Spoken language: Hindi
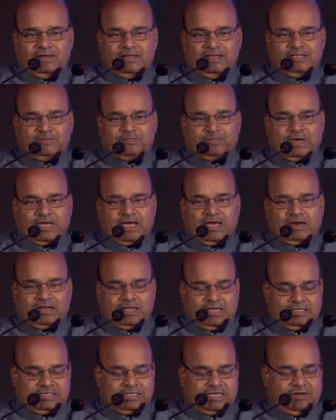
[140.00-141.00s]
इस प्रकार
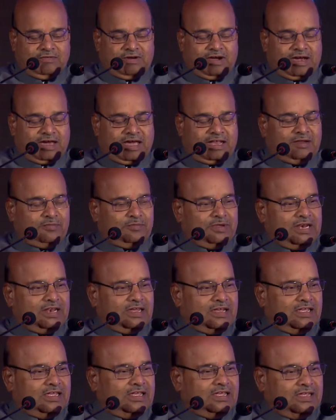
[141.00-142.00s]
के सेवा कार्य में
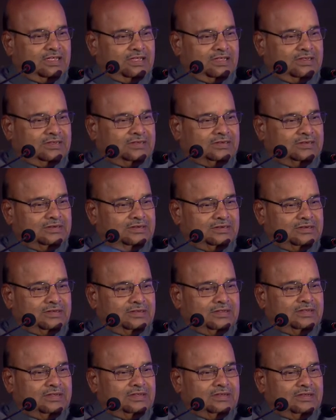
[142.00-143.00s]
लगे हैं
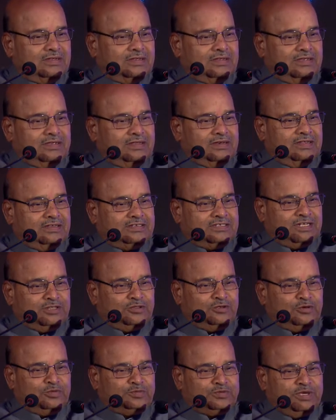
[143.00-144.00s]
ये निश्चित
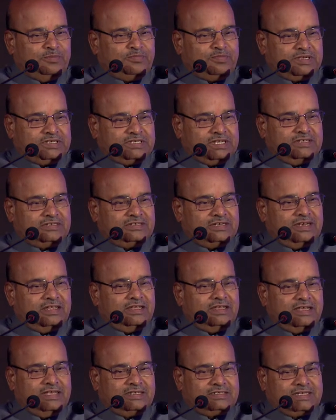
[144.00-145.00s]
रूप से
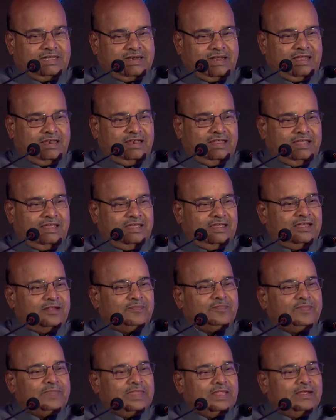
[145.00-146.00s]
प्रशंसनीय है सराहनीय है
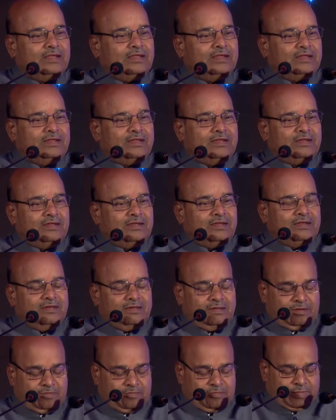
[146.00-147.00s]

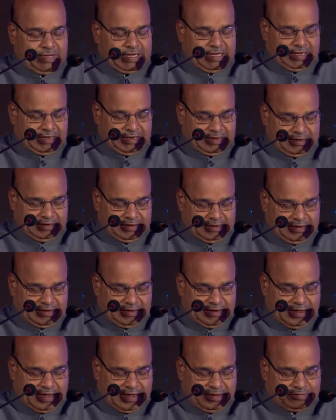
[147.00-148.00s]
मैं
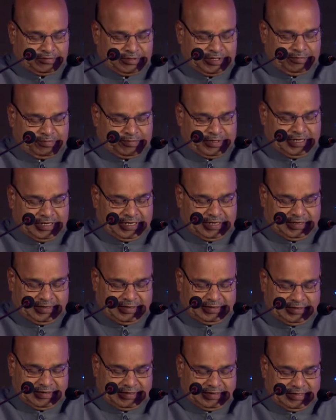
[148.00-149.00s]
आप सबकी
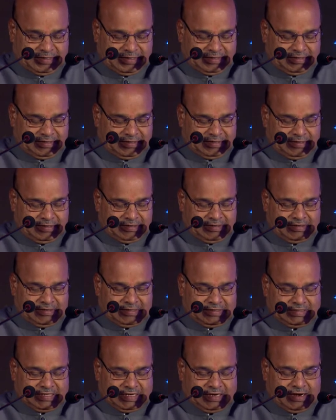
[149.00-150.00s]

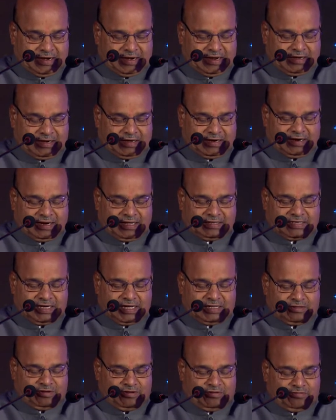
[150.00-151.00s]
सराहना करना
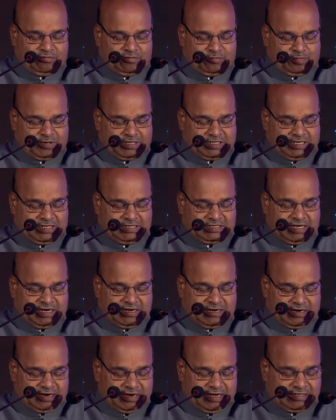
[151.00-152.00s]
चाहता हूँ प्रशंसा
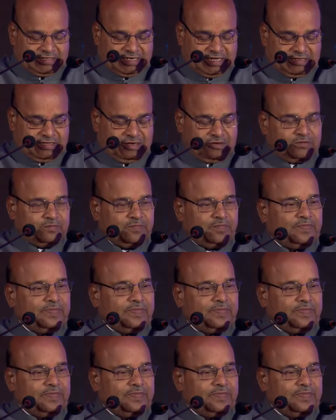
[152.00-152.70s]
करना चाहता हूँ